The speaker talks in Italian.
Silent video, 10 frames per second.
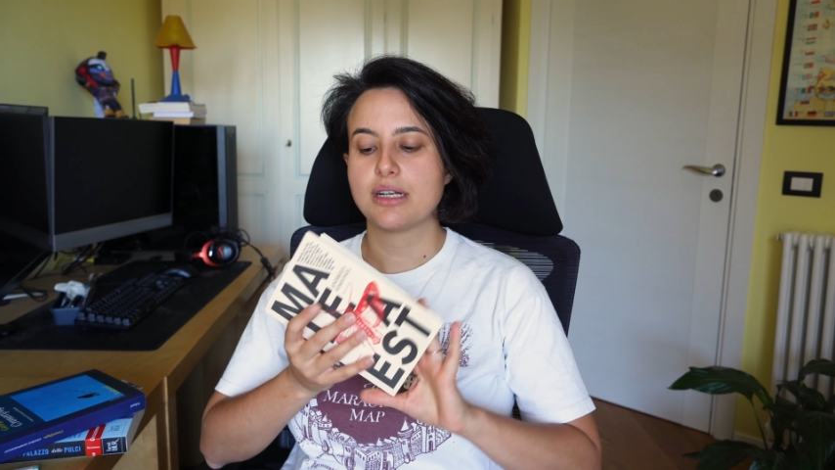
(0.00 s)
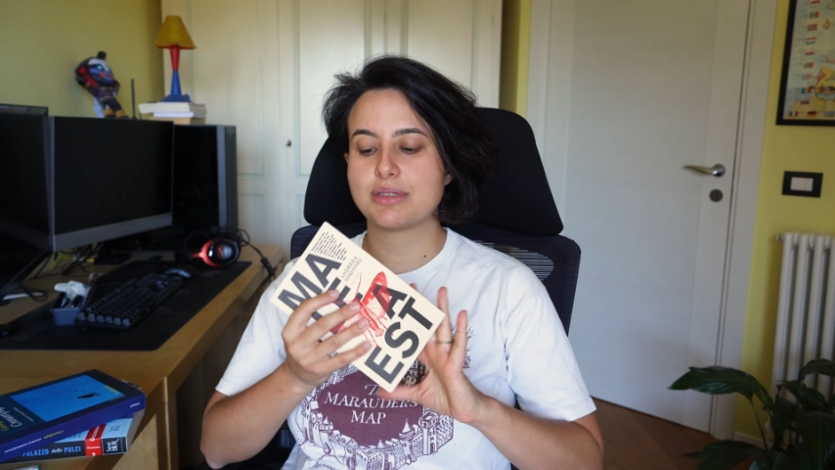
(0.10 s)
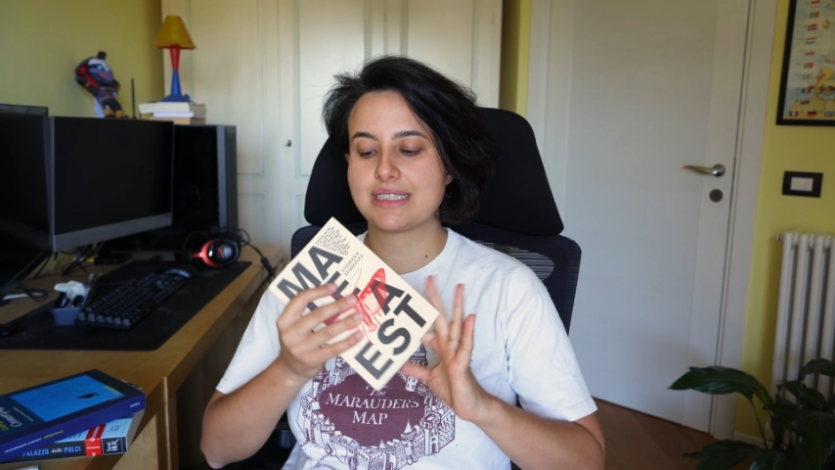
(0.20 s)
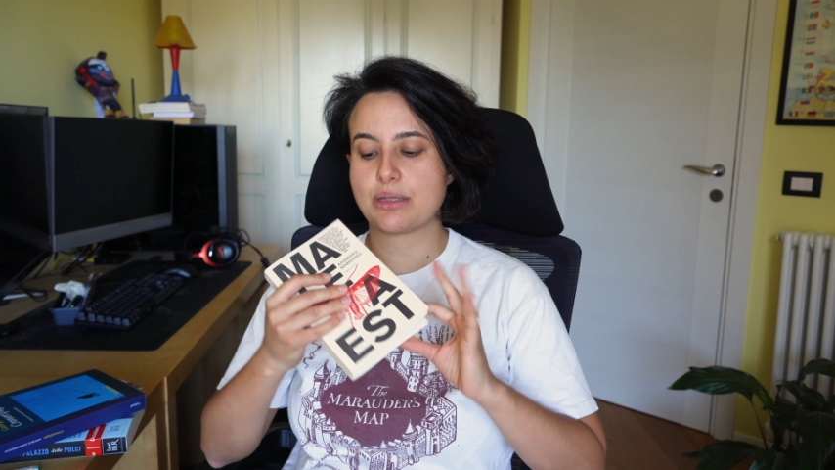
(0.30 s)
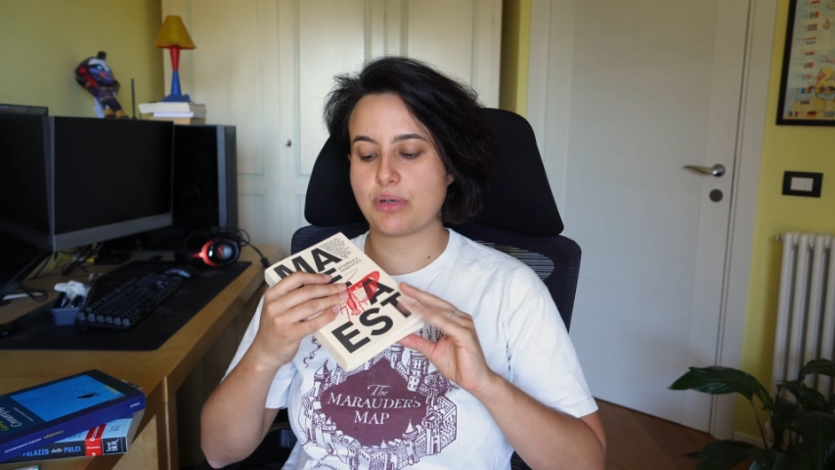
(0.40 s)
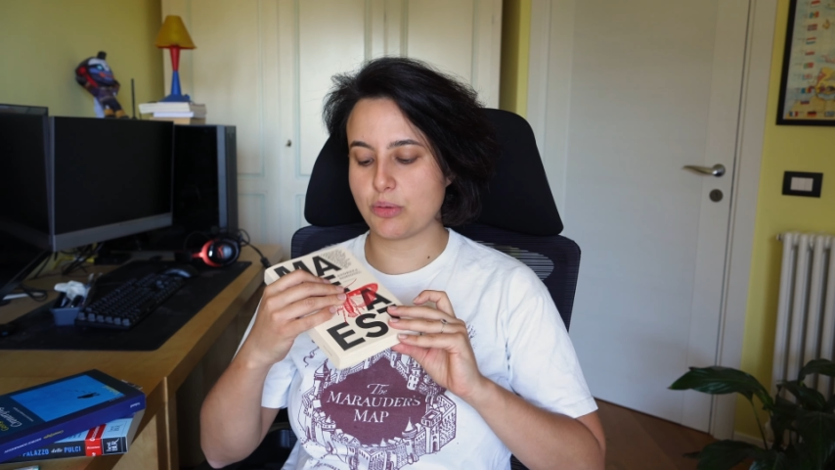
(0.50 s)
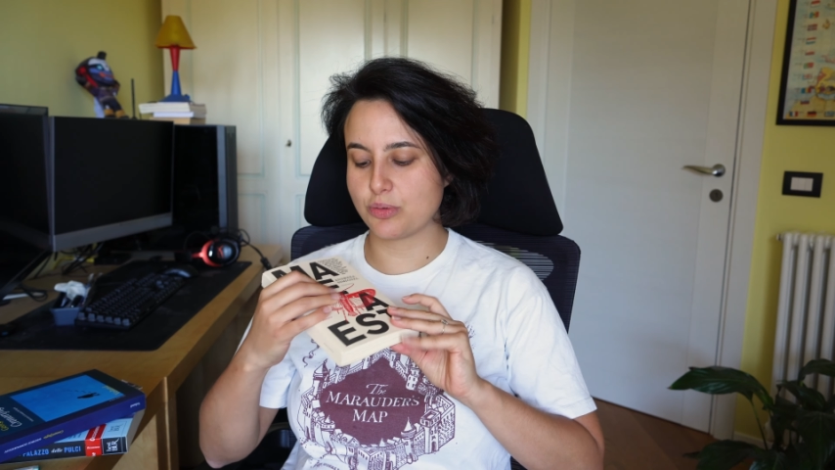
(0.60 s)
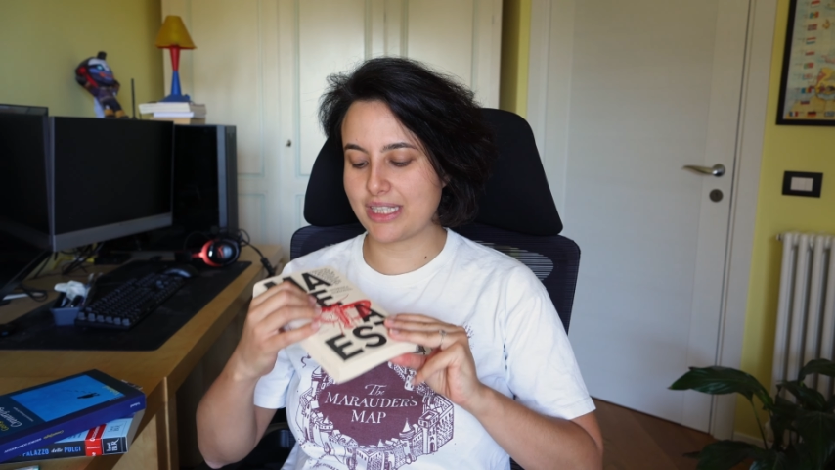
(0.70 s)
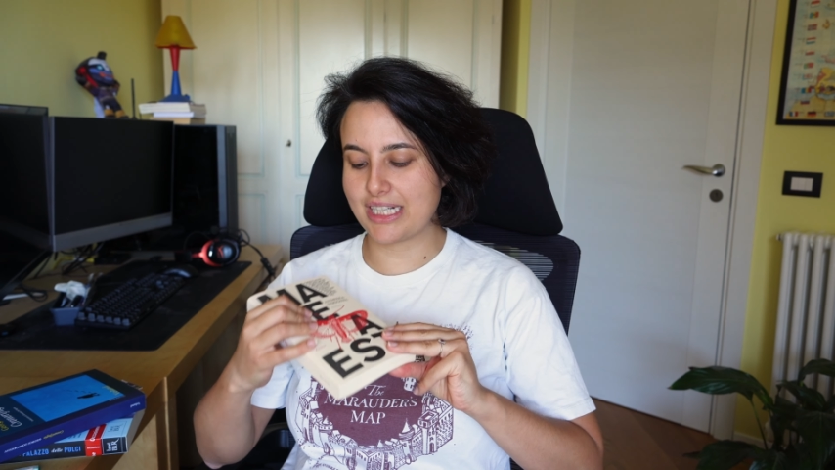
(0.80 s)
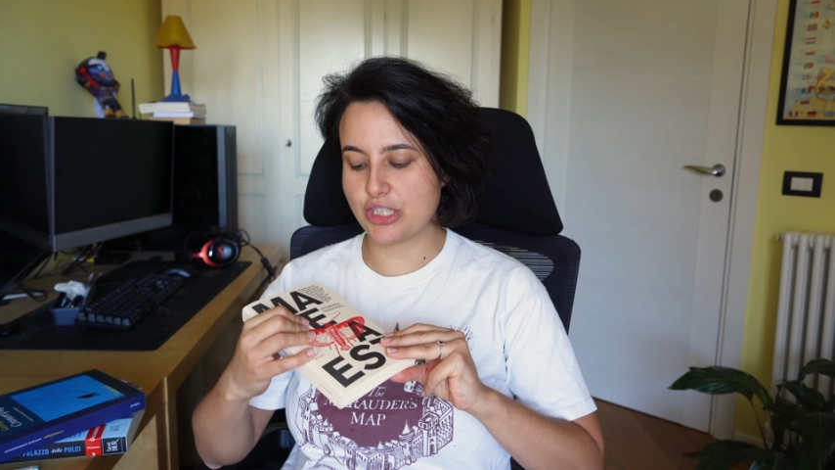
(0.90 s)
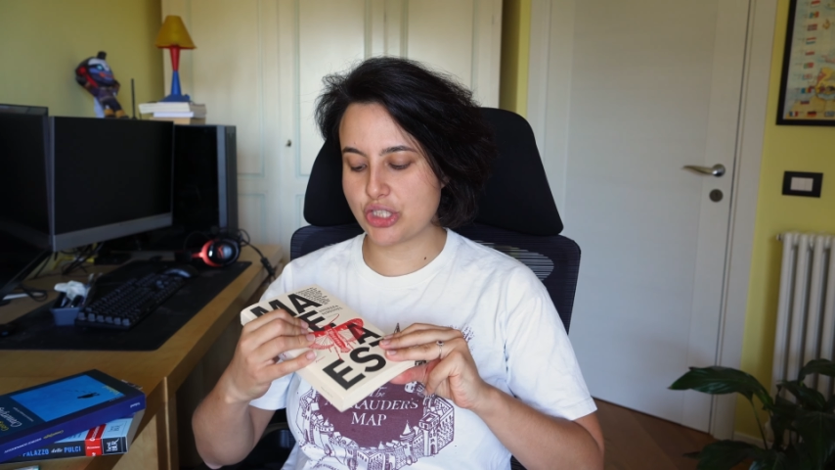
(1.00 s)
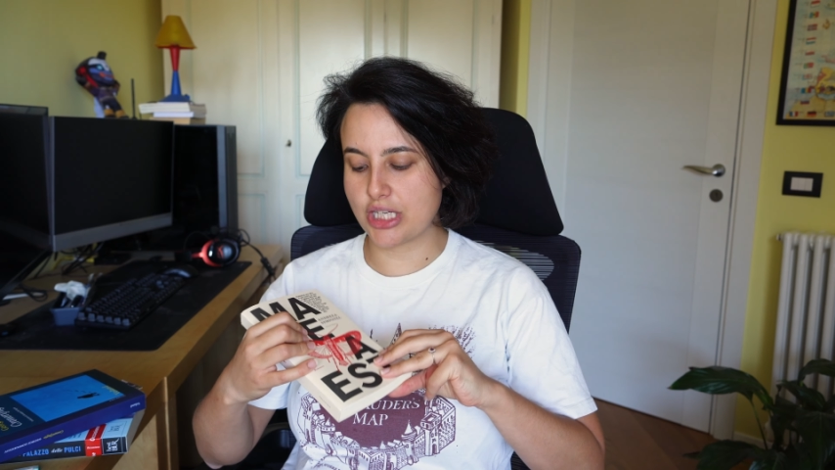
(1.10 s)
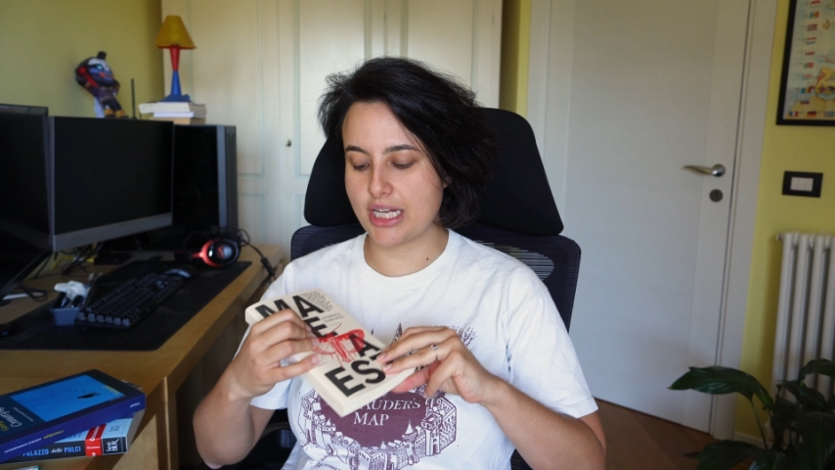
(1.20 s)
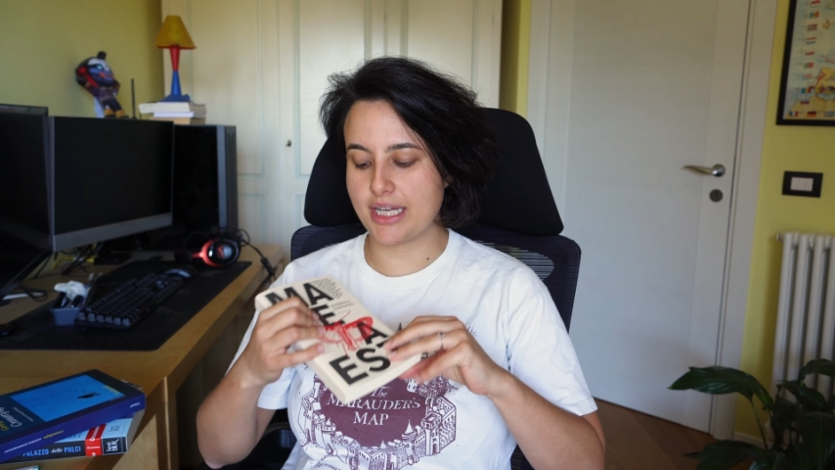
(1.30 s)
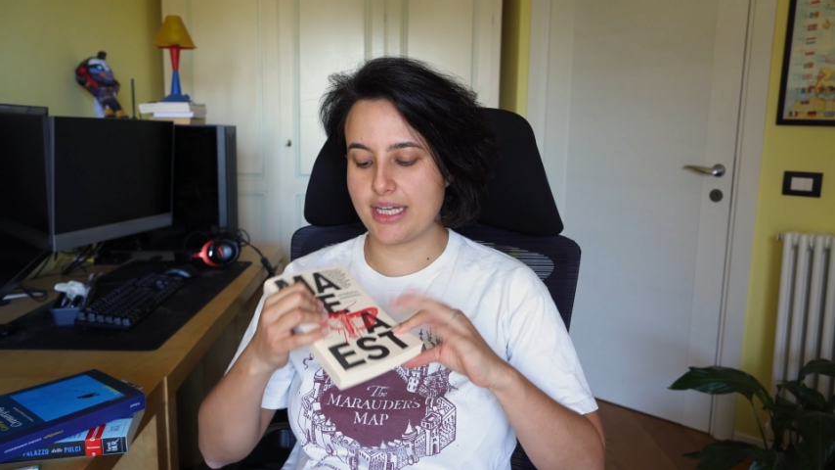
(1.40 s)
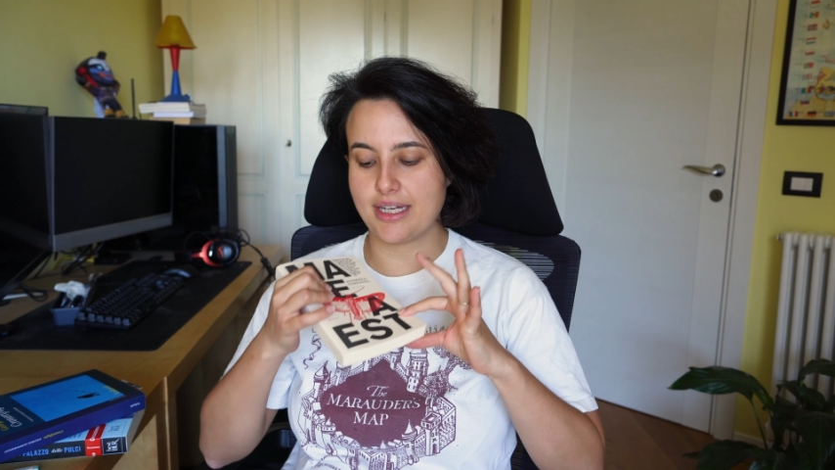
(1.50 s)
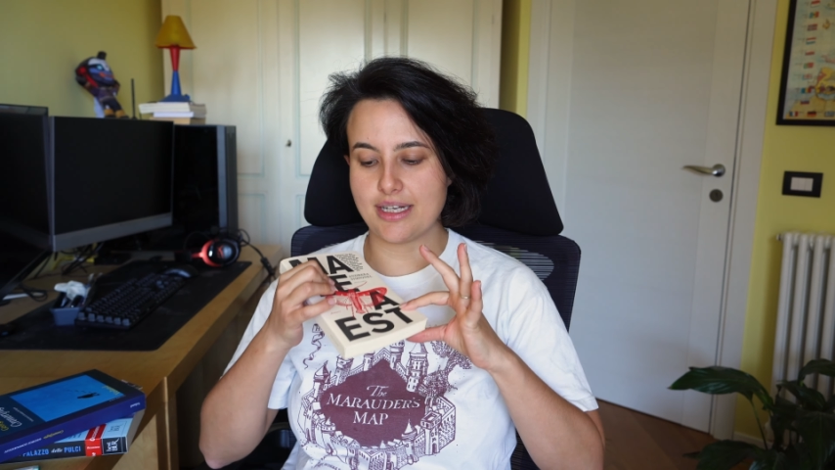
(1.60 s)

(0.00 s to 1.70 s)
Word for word: Questa è un'autrice